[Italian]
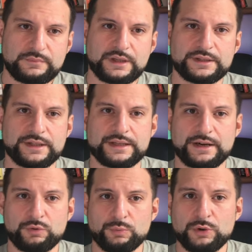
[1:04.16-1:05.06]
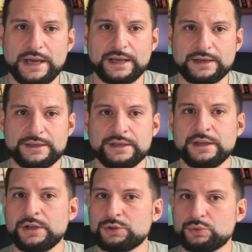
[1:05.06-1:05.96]
di andare a accumularli
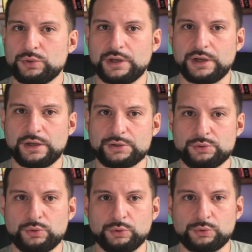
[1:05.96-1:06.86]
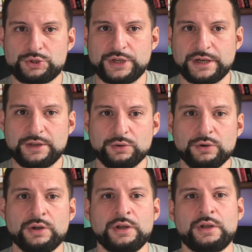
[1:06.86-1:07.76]
sul, sul conto
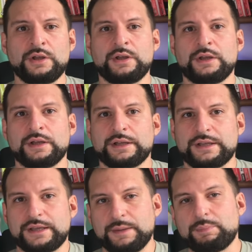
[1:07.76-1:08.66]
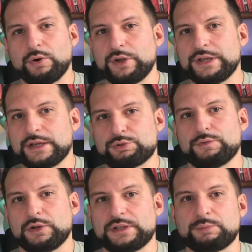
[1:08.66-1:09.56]
CRO che poi a sua
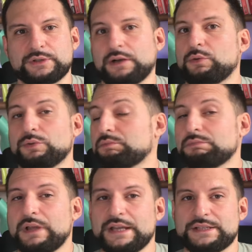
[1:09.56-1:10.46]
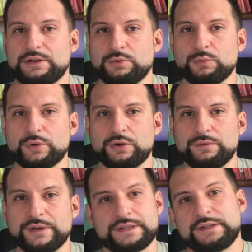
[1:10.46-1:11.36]
volta potranno essere comunque
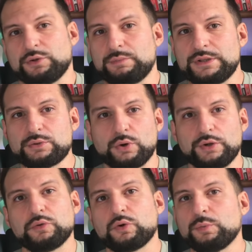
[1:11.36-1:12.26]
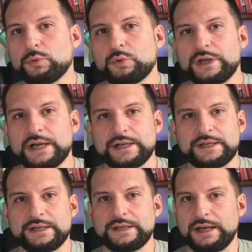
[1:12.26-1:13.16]
convertiti o in bitcoin o comunque
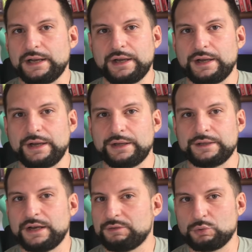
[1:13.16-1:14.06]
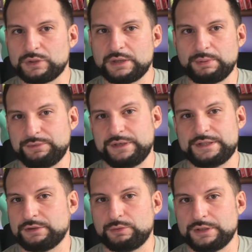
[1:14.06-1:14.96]
anche nella, nella, valuta che
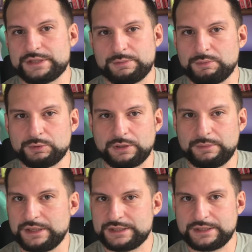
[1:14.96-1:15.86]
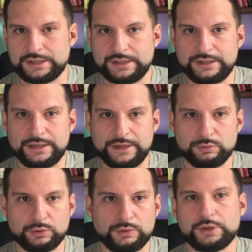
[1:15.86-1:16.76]
preferite, come ad esempio potrebbe essere
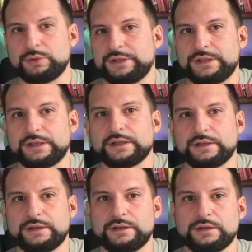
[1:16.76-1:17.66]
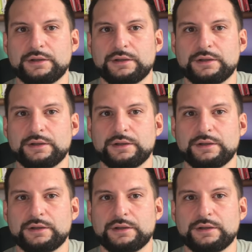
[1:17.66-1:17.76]
l'euro, e quindi eh,